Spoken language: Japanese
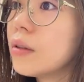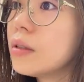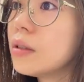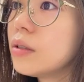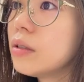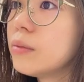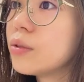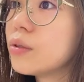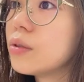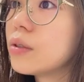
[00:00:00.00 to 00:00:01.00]
神宮も
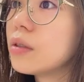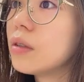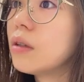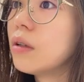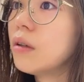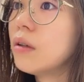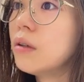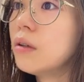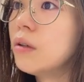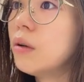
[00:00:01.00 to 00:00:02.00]
中止
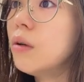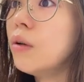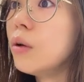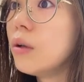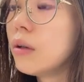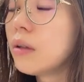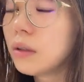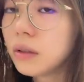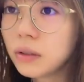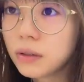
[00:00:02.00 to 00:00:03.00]
え
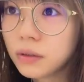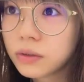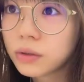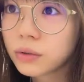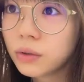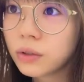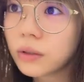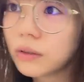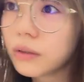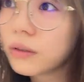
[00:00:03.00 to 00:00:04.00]
えー、すごい
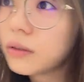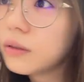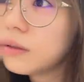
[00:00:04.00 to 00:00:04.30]
ななんか